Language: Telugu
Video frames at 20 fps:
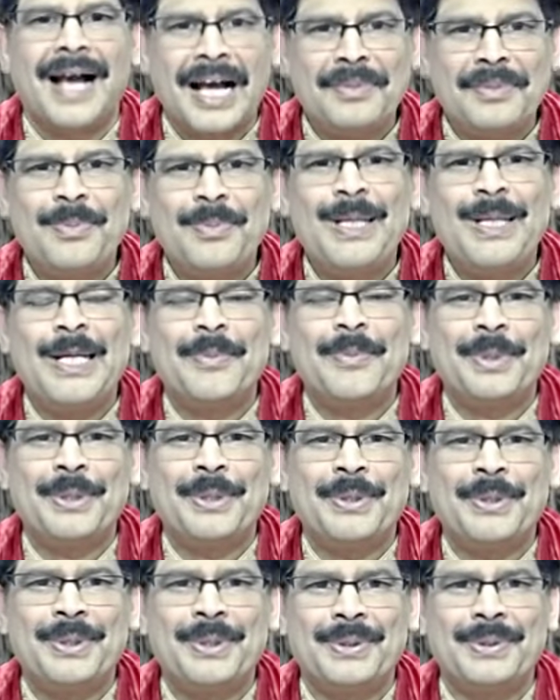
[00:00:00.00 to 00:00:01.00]
ఆత్మీయ
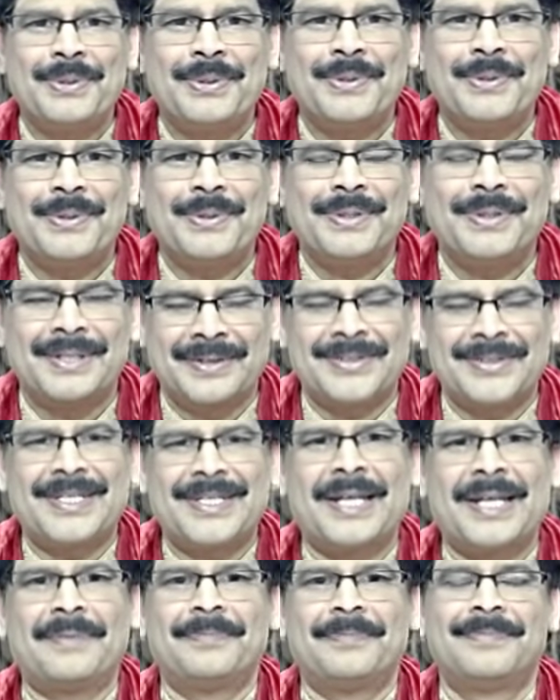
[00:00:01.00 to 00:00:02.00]
నిరపేక్షకులకు
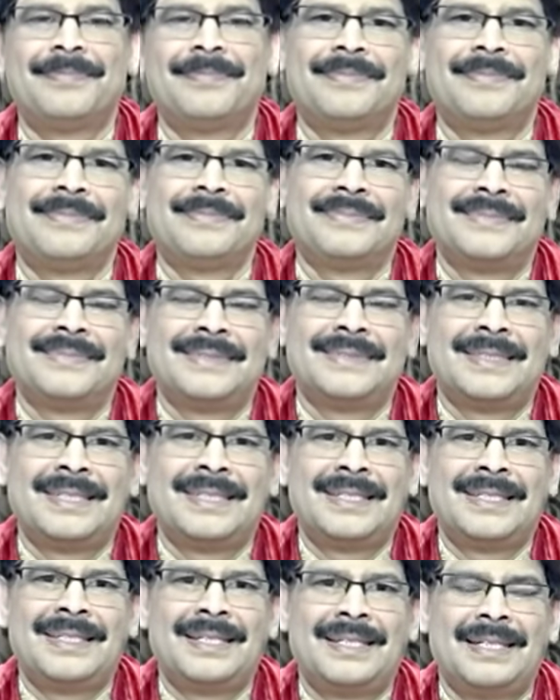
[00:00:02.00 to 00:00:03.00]
నమస్కారం
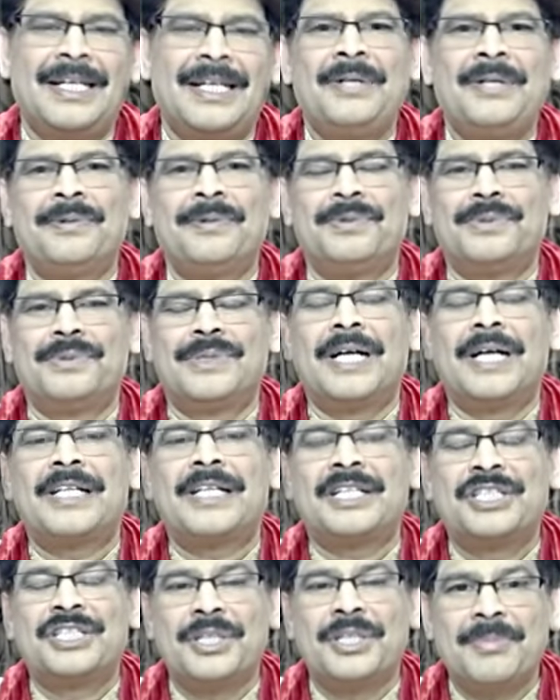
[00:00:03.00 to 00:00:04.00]
నేను
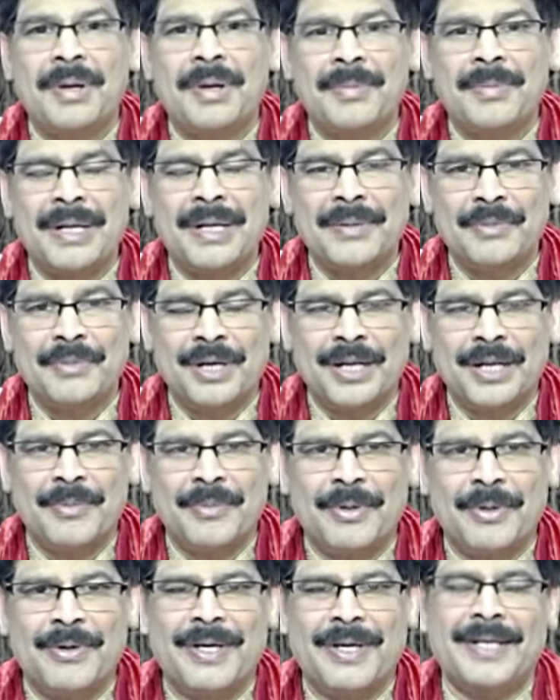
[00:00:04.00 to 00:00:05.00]
డాక్టర్ చిరుమామిళ్ళ మురళీ
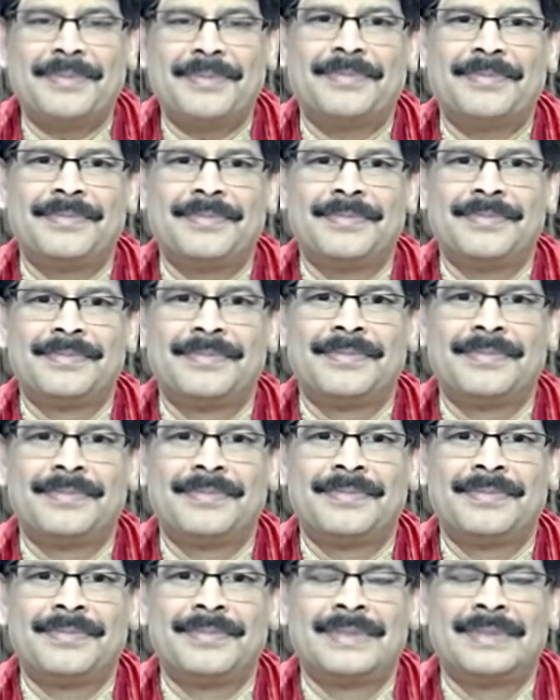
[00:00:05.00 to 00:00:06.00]
మనోహర్
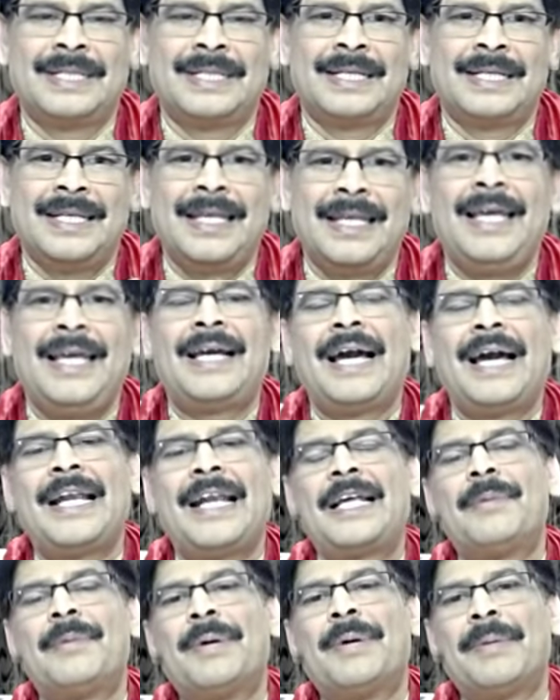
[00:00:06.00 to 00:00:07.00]
ఈ
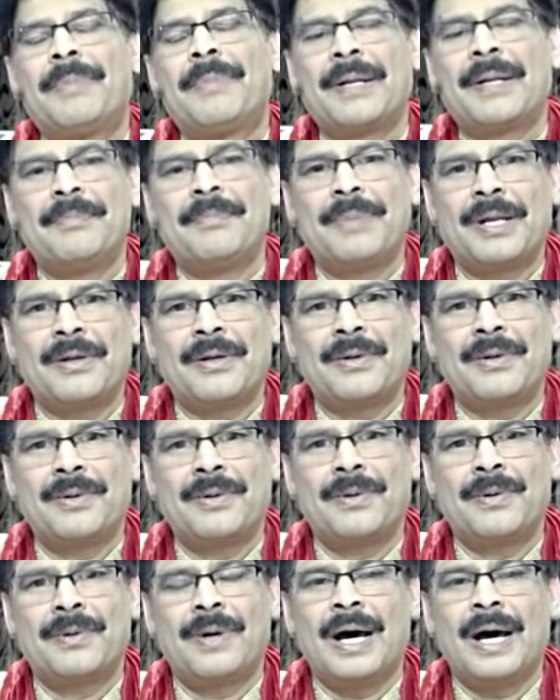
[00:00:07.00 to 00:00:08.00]
కార్యక్రమాల పరంపరలో
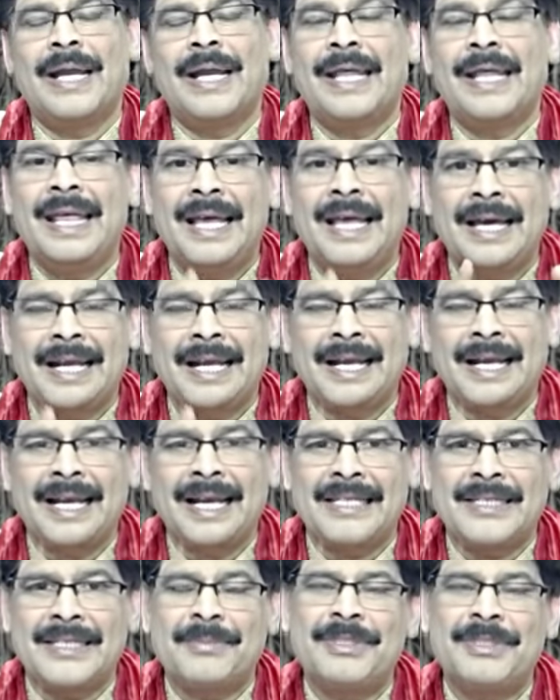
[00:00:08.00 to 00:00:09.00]
అనేక
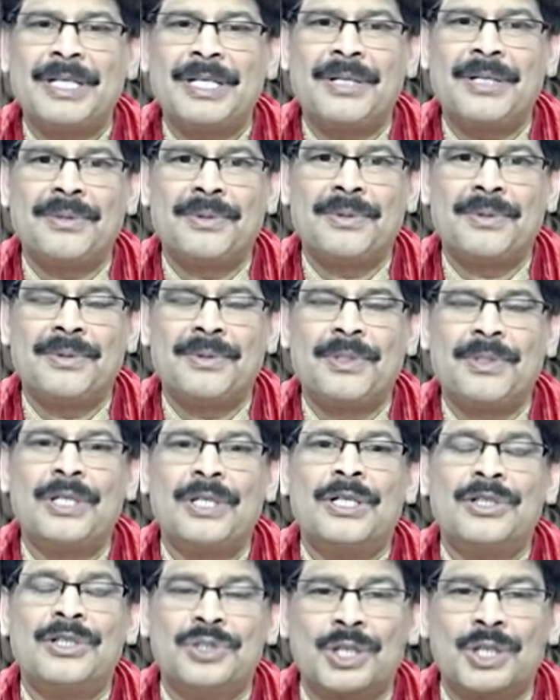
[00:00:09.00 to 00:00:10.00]
రకాల సమస్యలకు
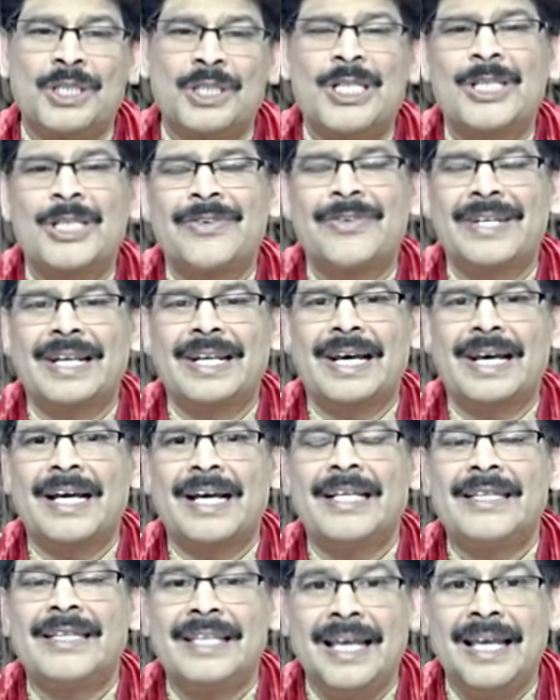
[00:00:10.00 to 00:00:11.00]
సురక్షితమైన
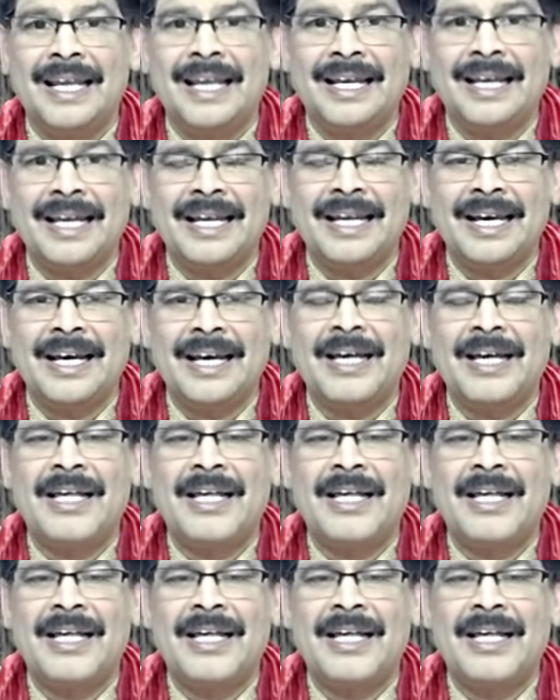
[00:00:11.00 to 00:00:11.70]
తేలికైన